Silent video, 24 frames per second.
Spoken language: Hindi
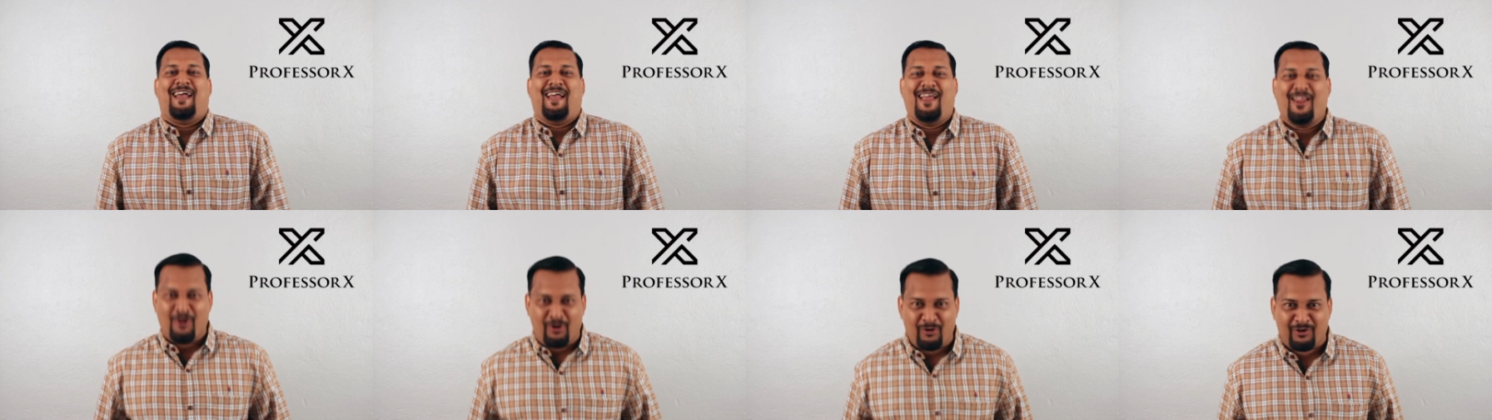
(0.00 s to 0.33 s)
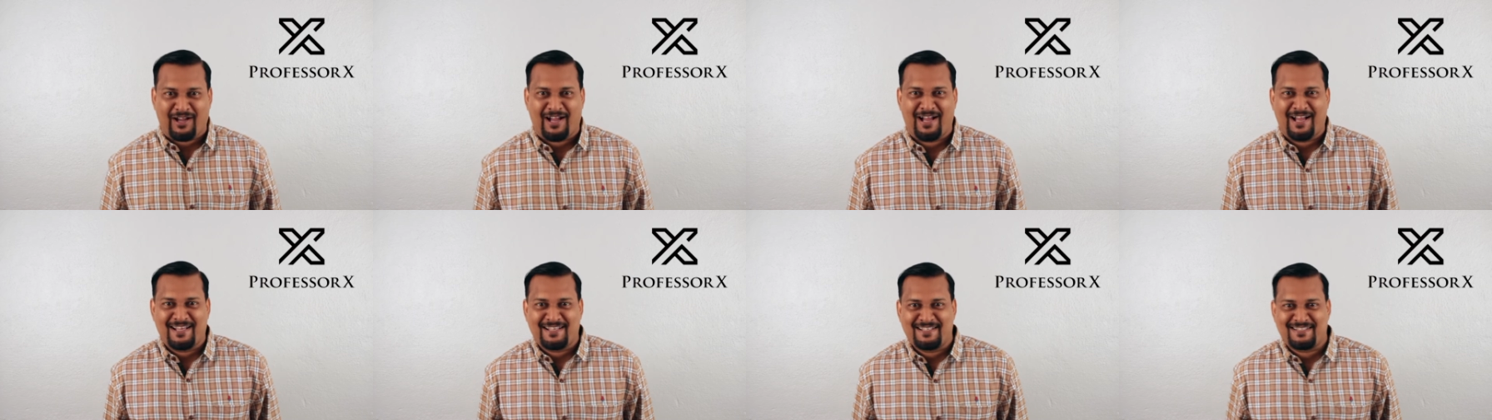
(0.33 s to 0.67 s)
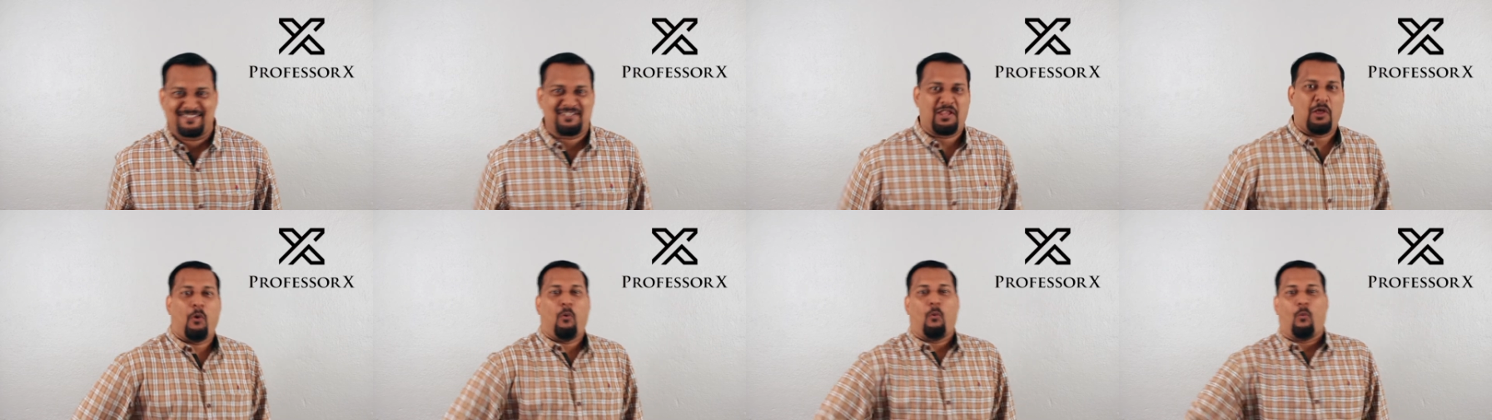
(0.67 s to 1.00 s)
Hello
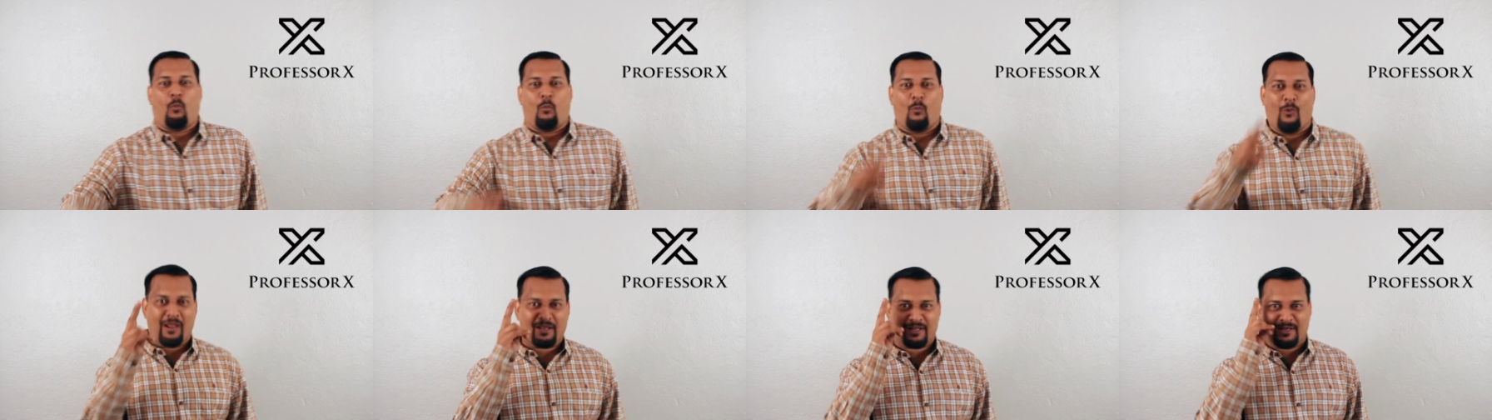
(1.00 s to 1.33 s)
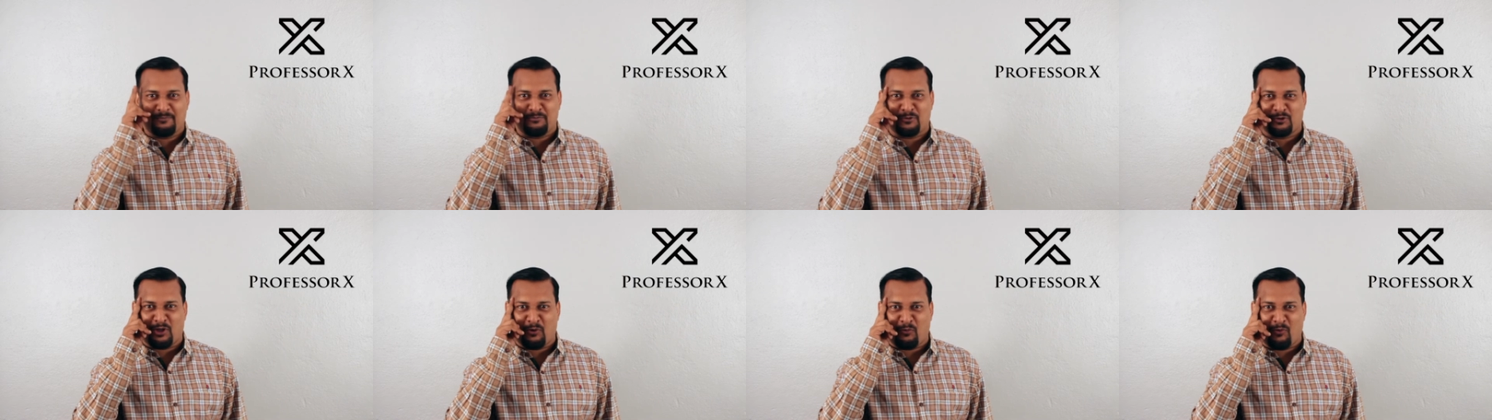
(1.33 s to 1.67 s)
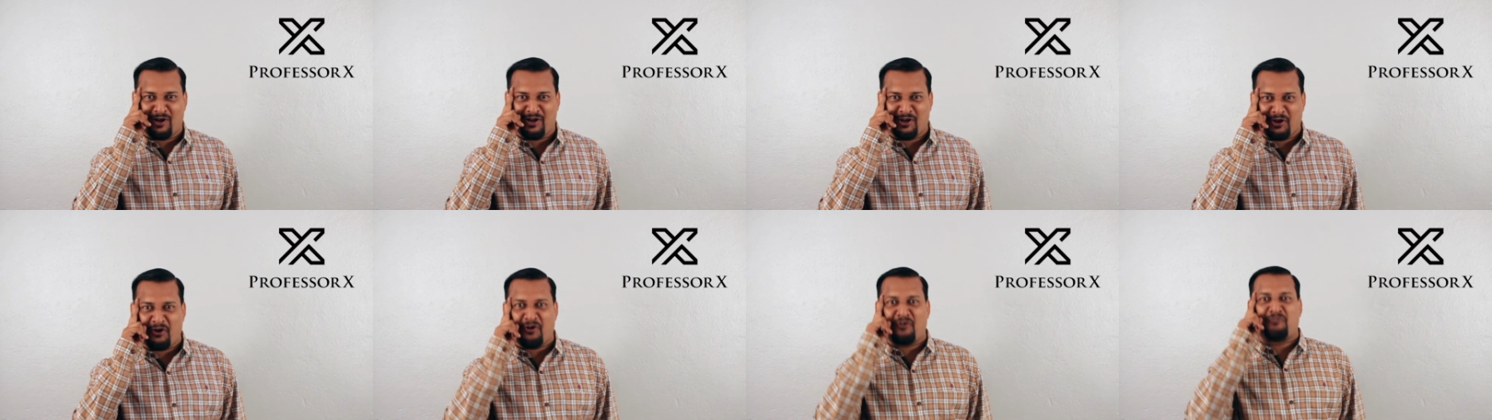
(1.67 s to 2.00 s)
guys, welcome to the
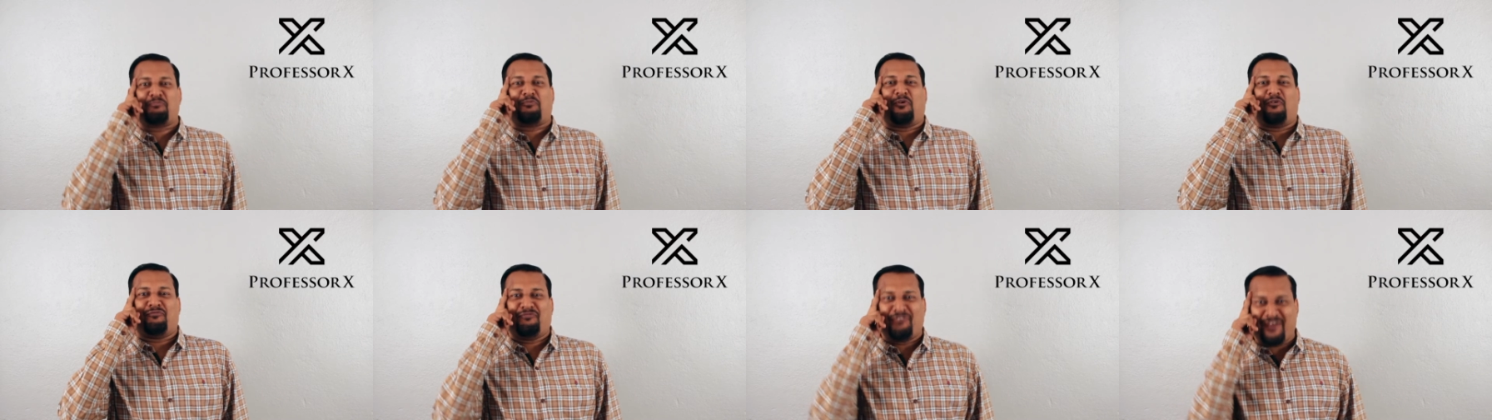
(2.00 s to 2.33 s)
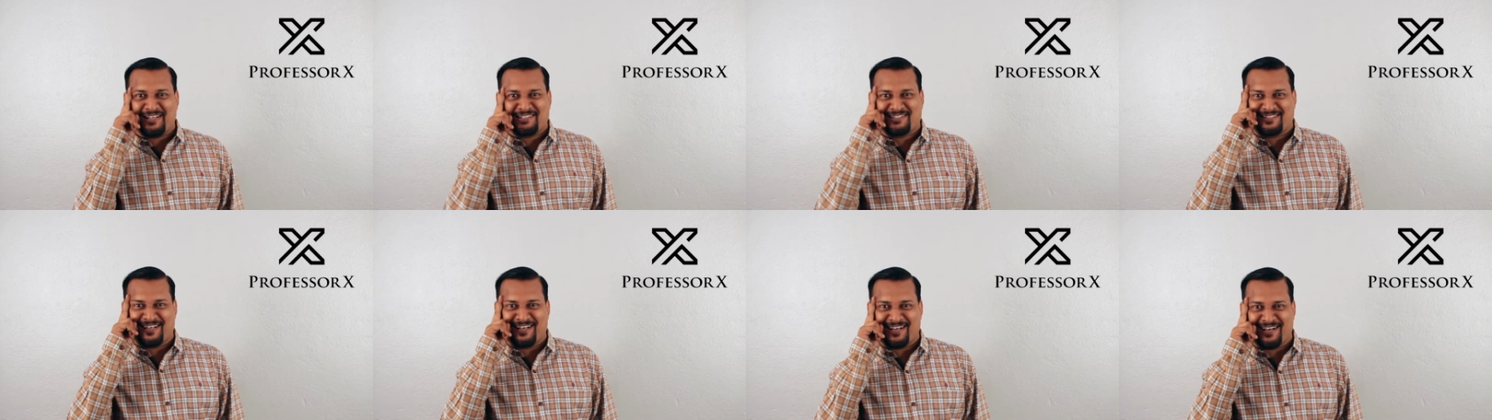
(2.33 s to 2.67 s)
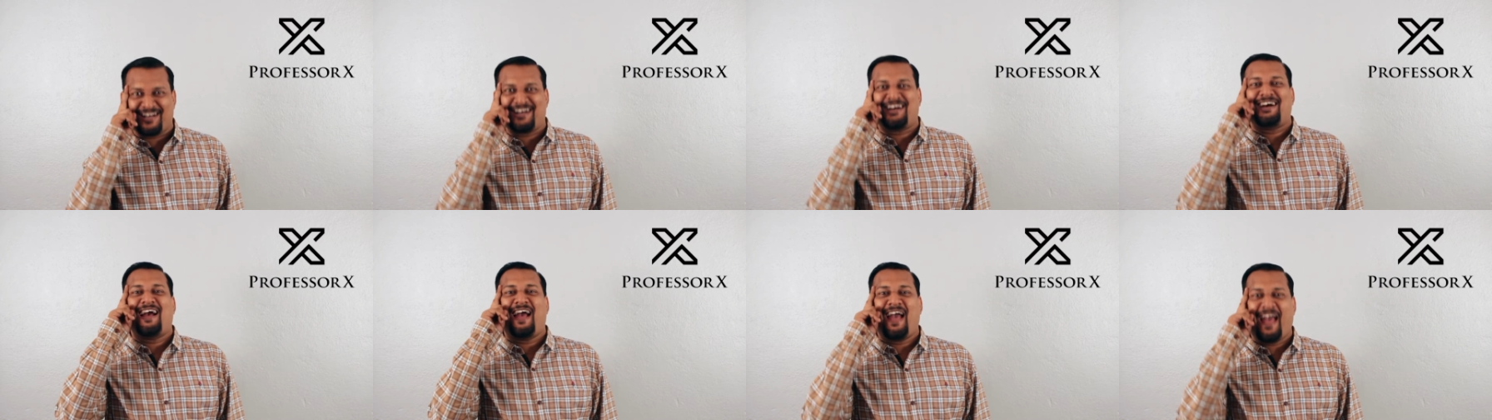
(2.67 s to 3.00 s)
world of
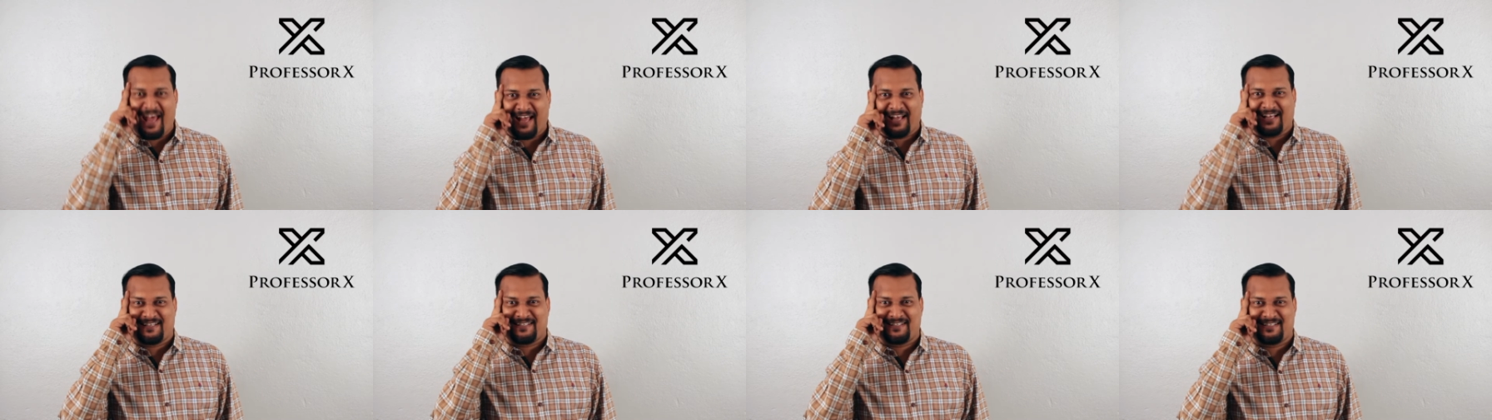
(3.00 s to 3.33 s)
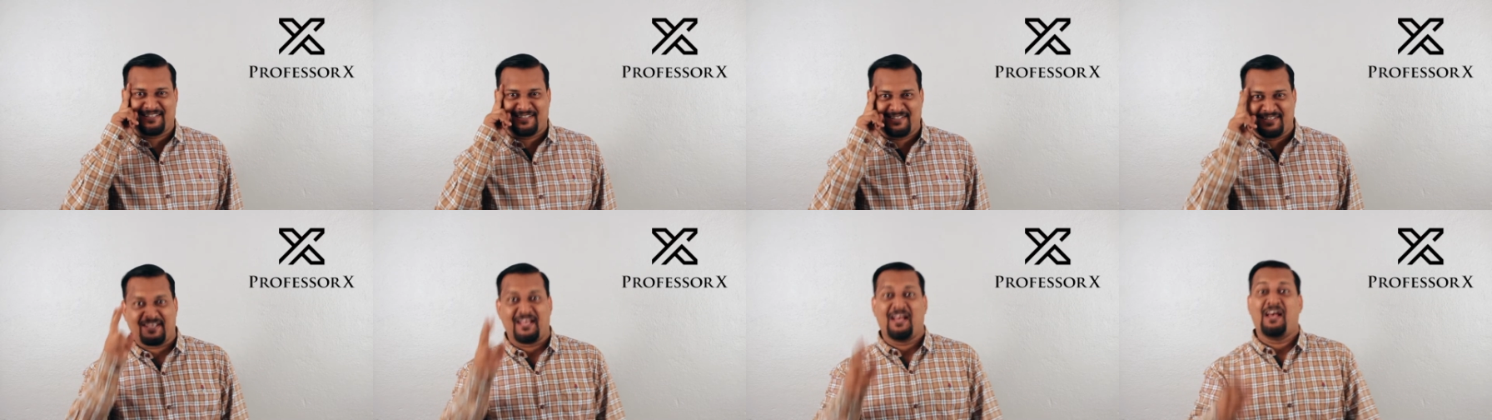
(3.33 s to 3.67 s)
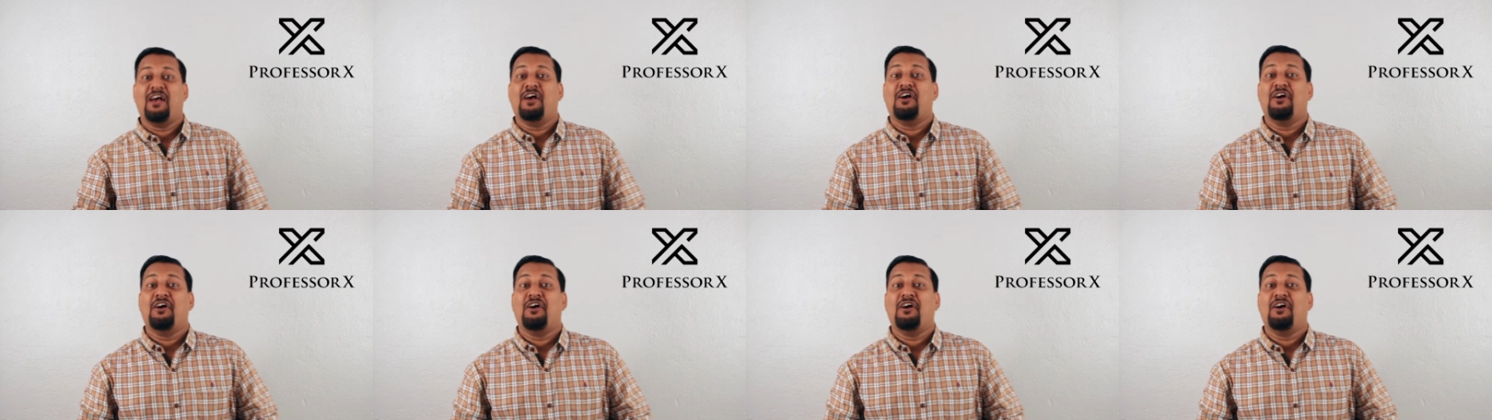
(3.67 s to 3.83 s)
Professor X.